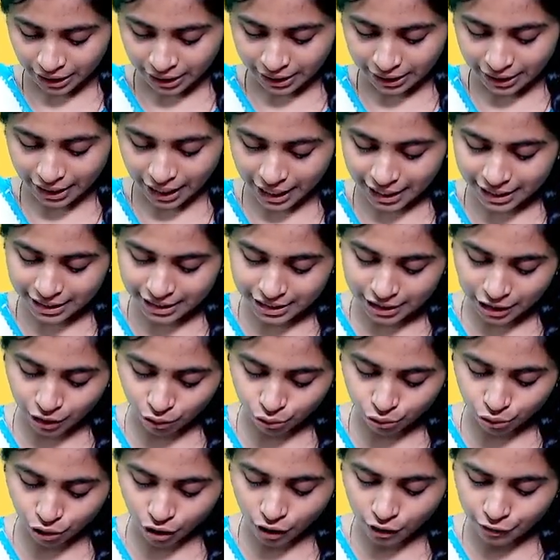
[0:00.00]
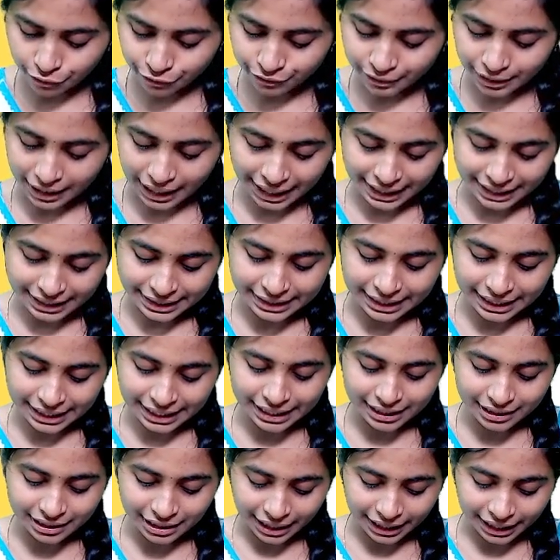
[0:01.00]
நைன்டி அவுட் ஆஃப் நைன்டி
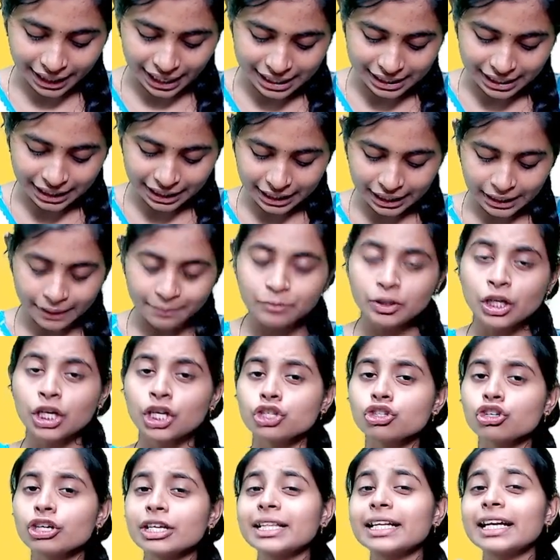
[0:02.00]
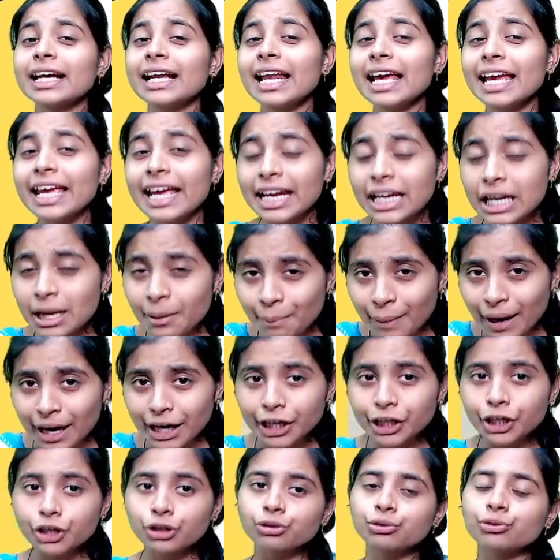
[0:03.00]
இந்த கேட்டகரி ஸோ இதுக்கெல்லாம் என்ன
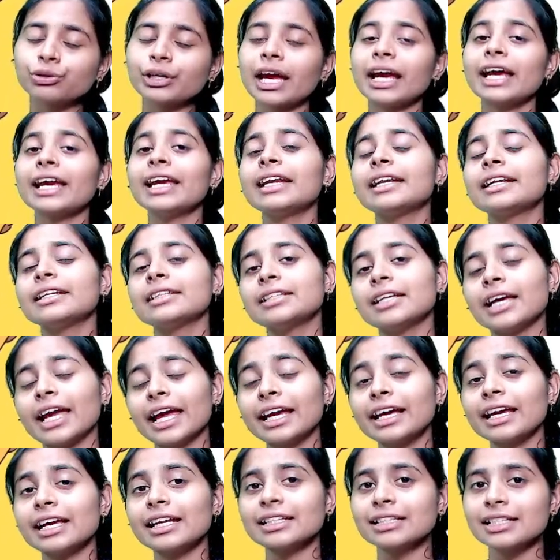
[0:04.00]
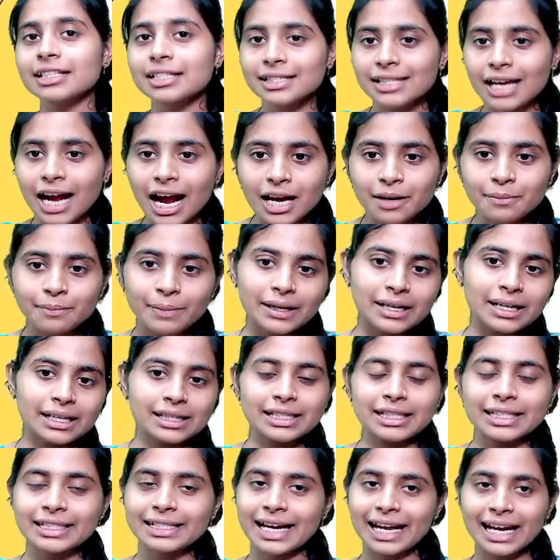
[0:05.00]
படிக்கணும் எங்கிட்ட எங்கேருந்து ஸ்டார்ட்
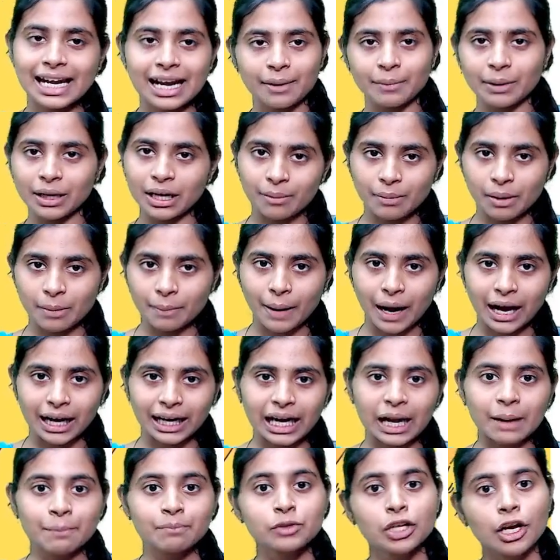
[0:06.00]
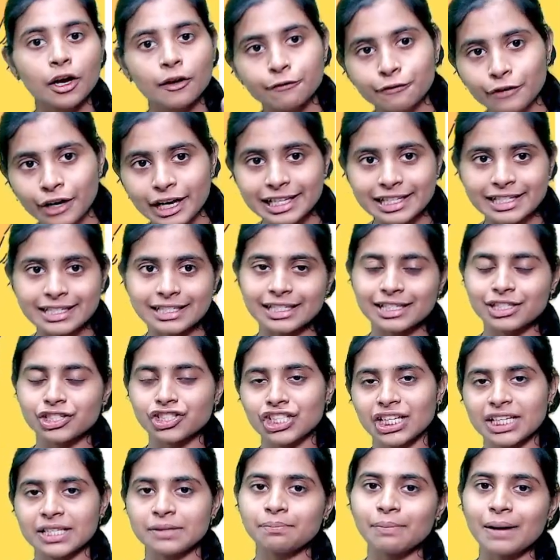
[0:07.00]
பண்ணுறது இது எல்லாமே நம்ம பார்க்கலாம் ஃபர்ஸ்ட்
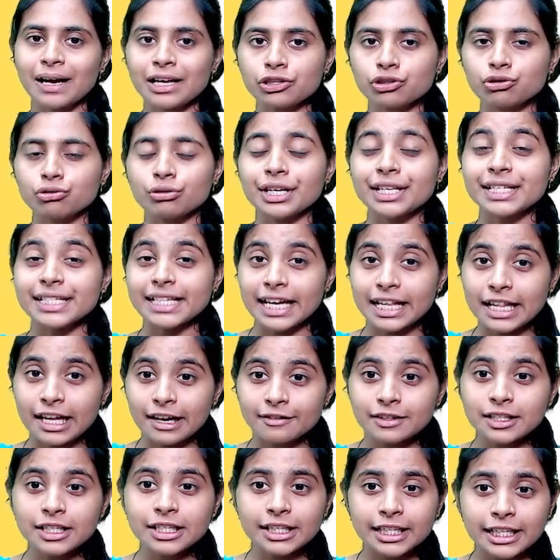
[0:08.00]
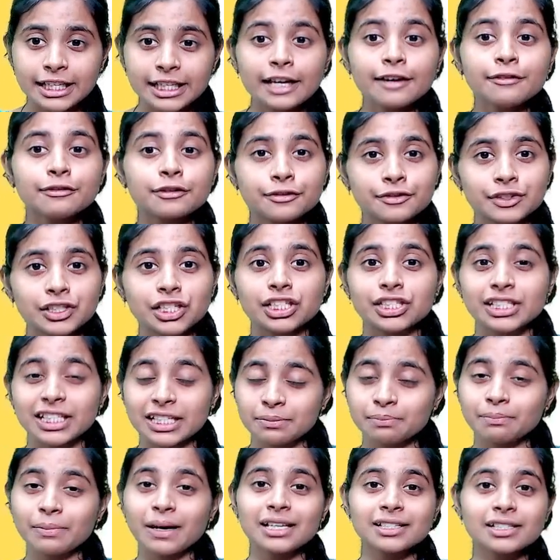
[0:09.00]
ஜஸ்ட் பாஸ் ஸ்டூடெண்ட்ஸ் அதாவது நீங்கள் ஃபிஃப்டி
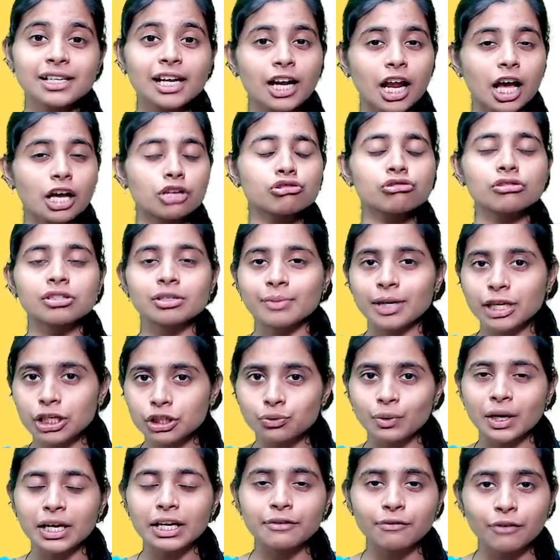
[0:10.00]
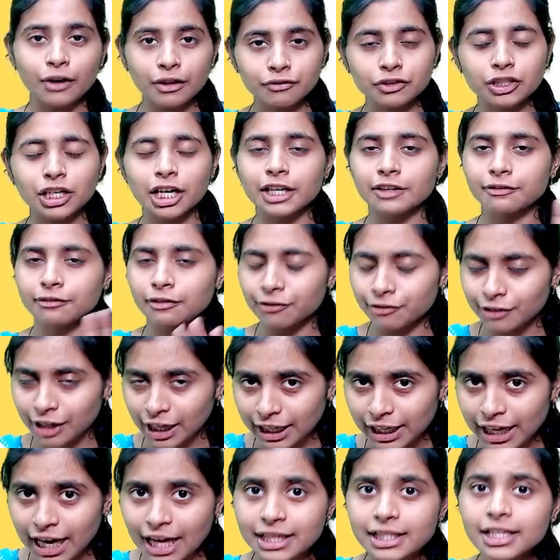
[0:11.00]
ஜஸ்ட் பாஸ்னா நான் சொல்கிற மாதிரி டுவெண்ட்டி ஃபைவ் தேர்ட்டி ஃபைவ்
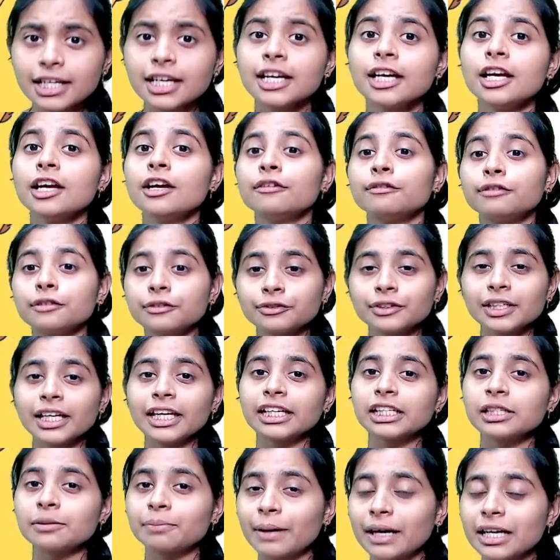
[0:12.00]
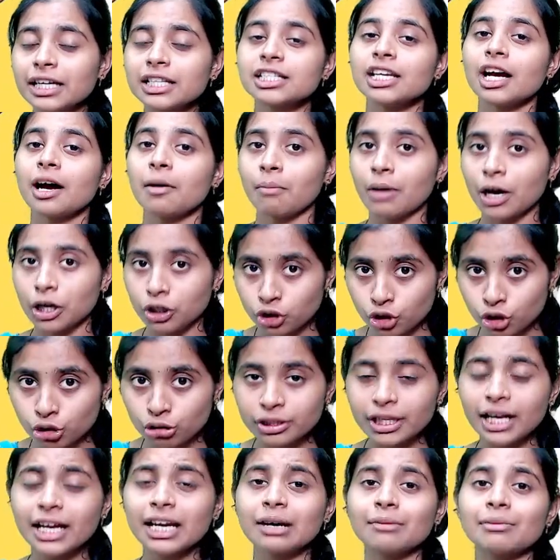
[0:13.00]
கிடையாது ஃபிஃப்டிக்கு படித்தா
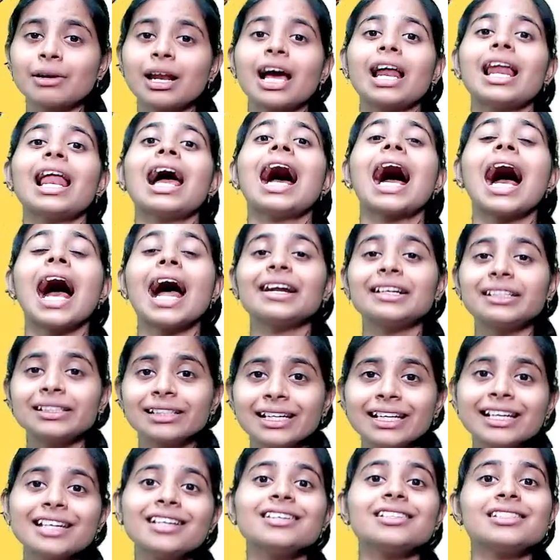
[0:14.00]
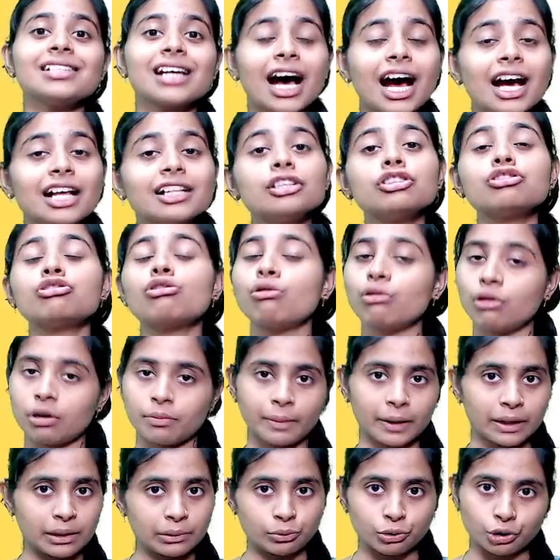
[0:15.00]
மட்டும்தான் நம்மளால் அட்லீஸ்ட் அது ஸ்கோர்
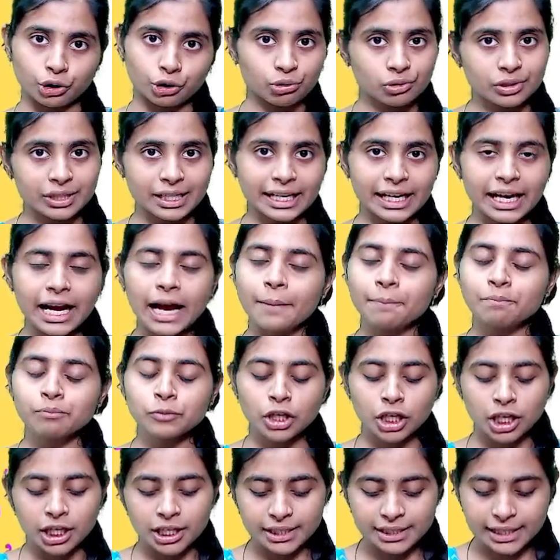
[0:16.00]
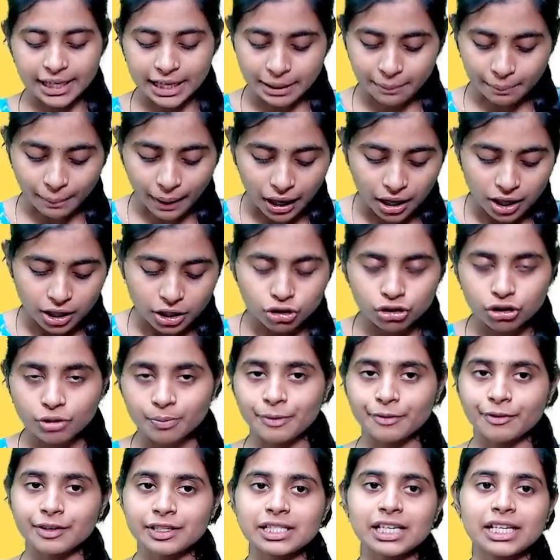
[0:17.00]
பண்ண முடியும் சரியா சரிப்பா ஸோ
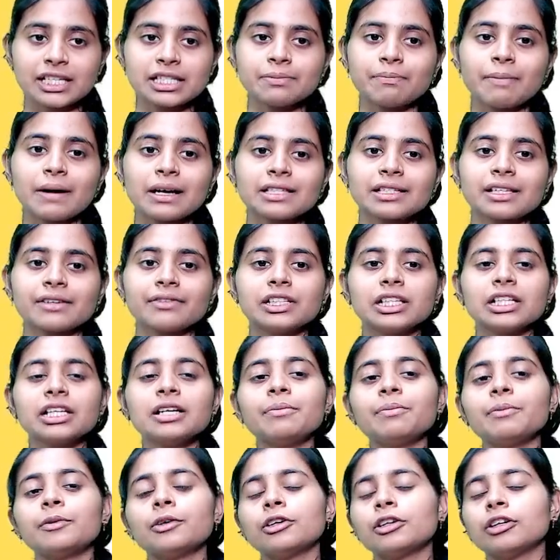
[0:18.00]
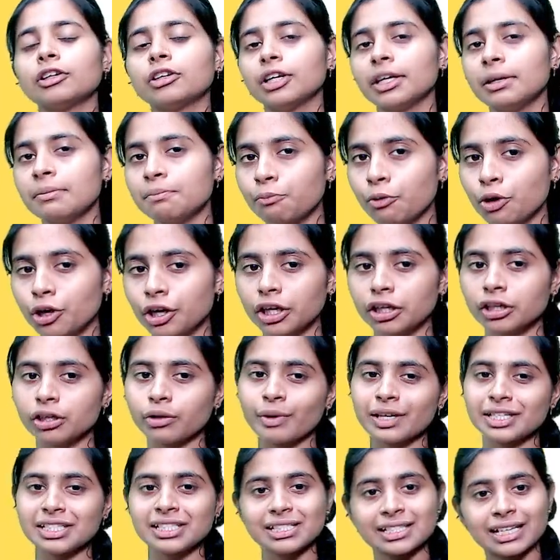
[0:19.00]
இப்போ ஜஸ்ட் பாஸ்க்கு வந்து இப்போ இம்பார்ட்டன்ட்
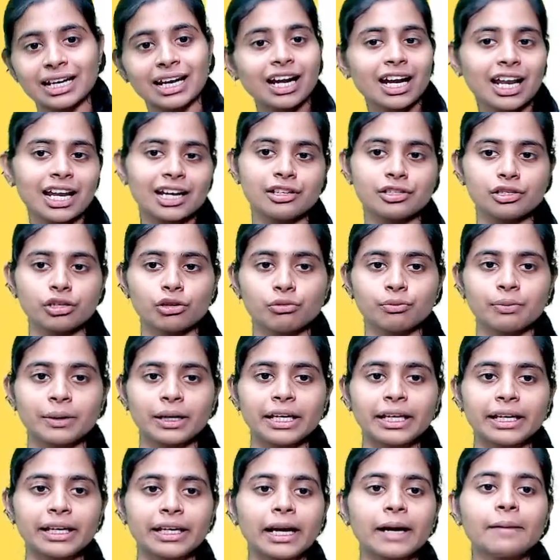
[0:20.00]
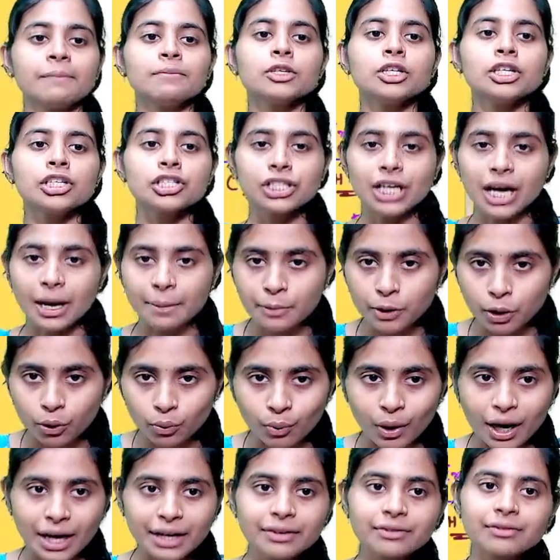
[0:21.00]
கொஷின்ஸ் எல்லாம் நான் லிஸ்ட் அவுட் பண்ணியிருக்கேன் சாப்டர்
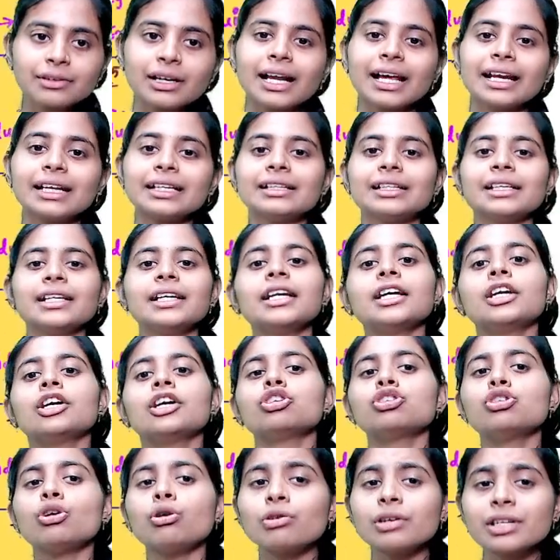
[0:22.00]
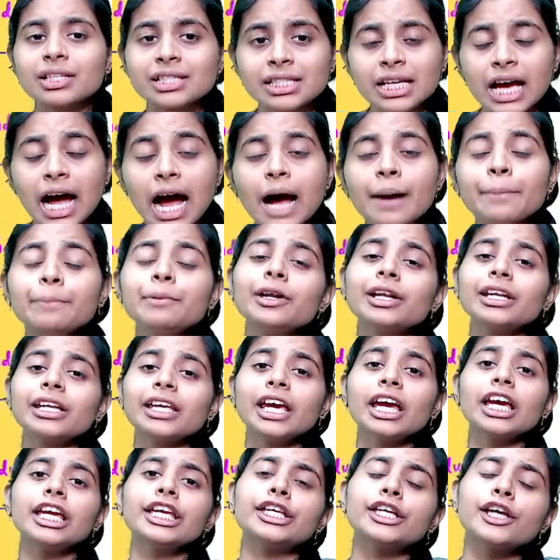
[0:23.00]
ஒன்லேருந்து ஸோ ஒரு
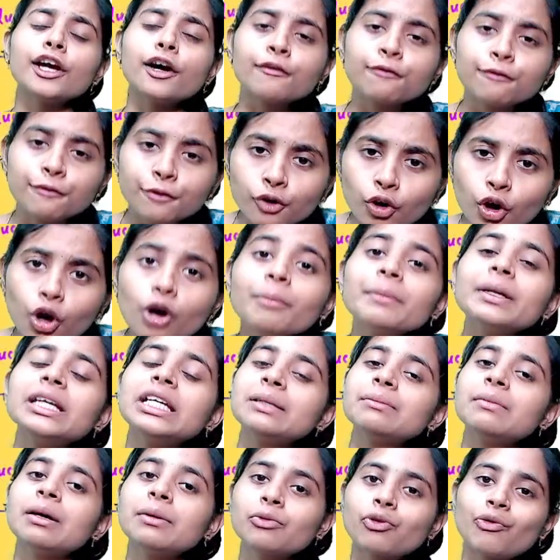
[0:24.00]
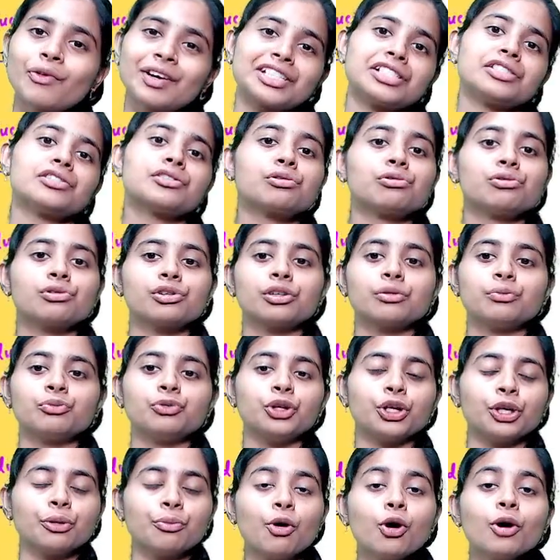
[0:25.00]
சாப்டருக்கே எவ்வளோ மினிமம் கொஷின்ஸ் கொடுக்க
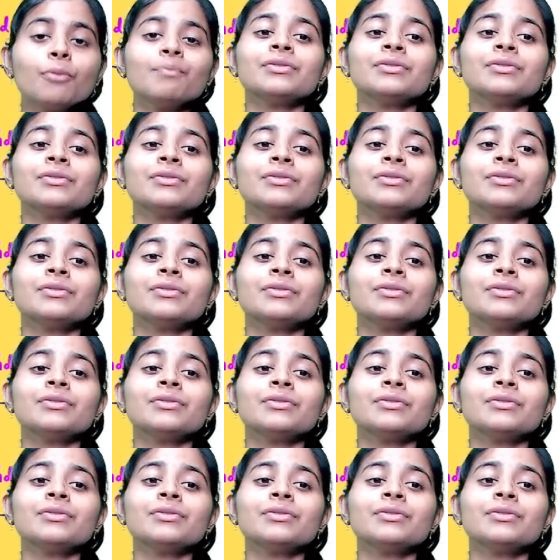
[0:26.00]
முடியுமோ